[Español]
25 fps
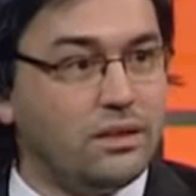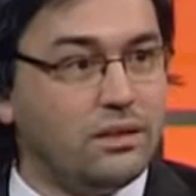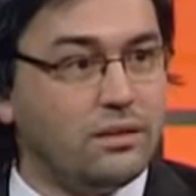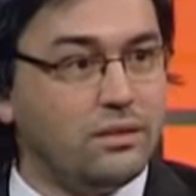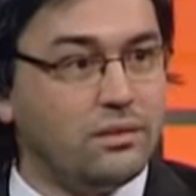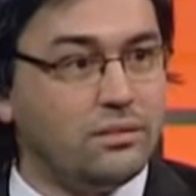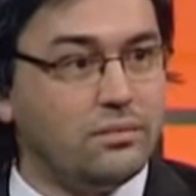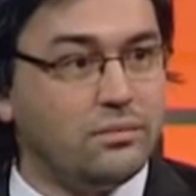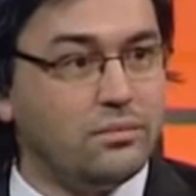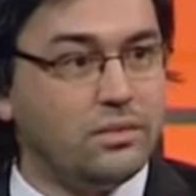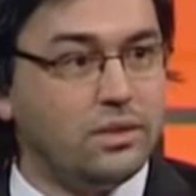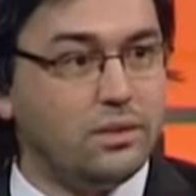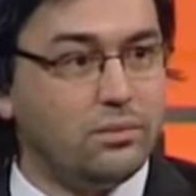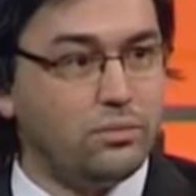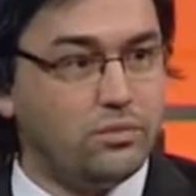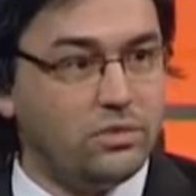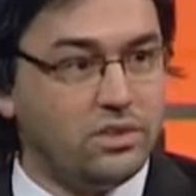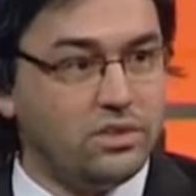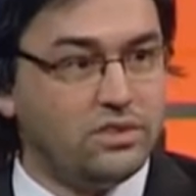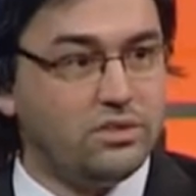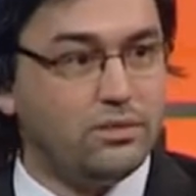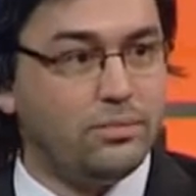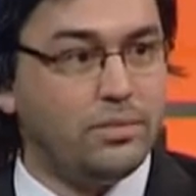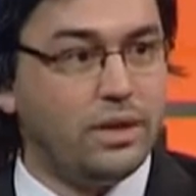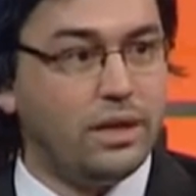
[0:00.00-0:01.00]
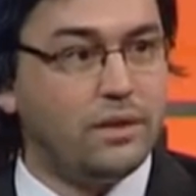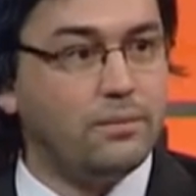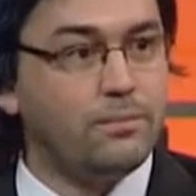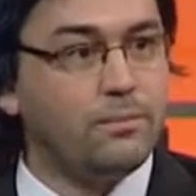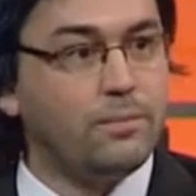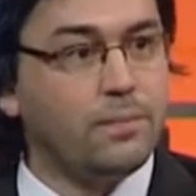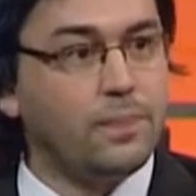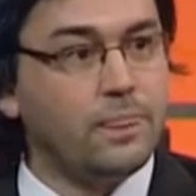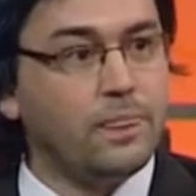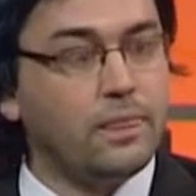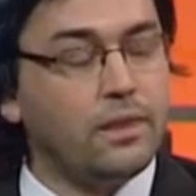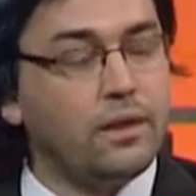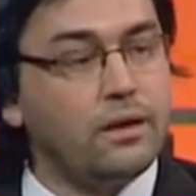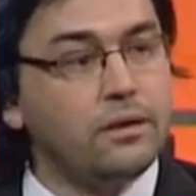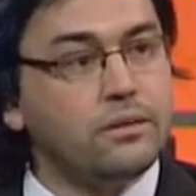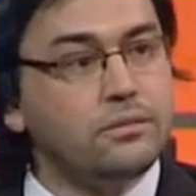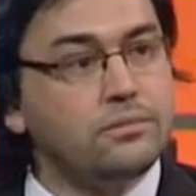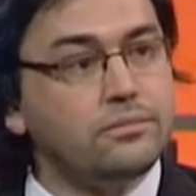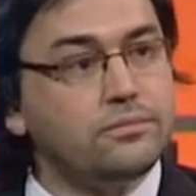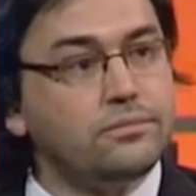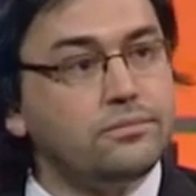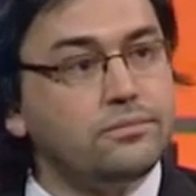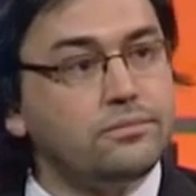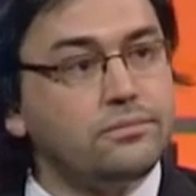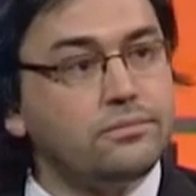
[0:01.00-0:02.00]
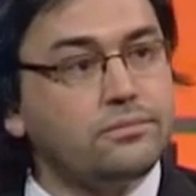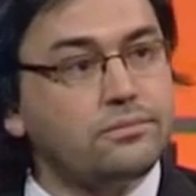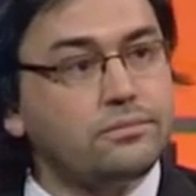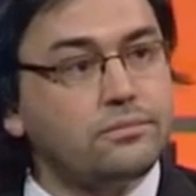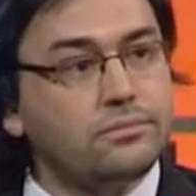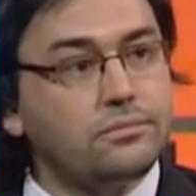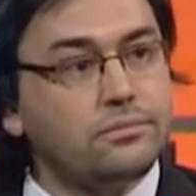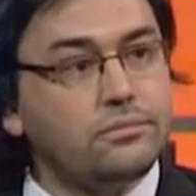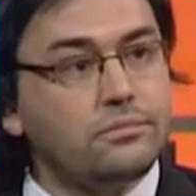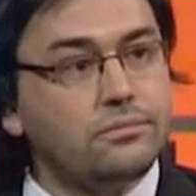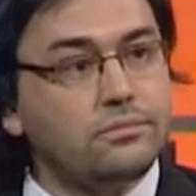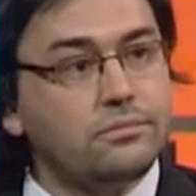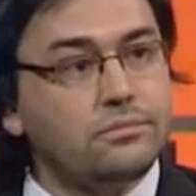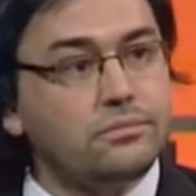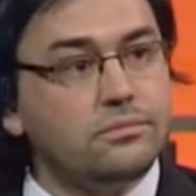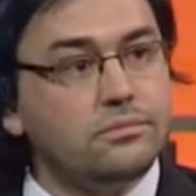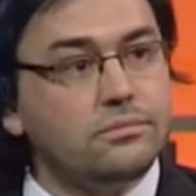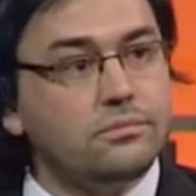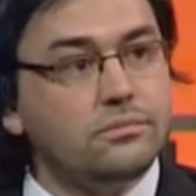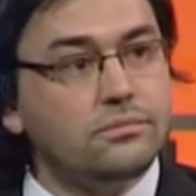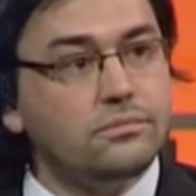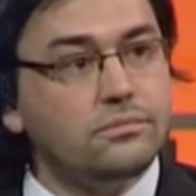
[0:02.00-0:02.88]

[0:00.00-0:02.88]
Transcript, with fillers: municipales. Eh, ustedes tienen mil, a eso se suma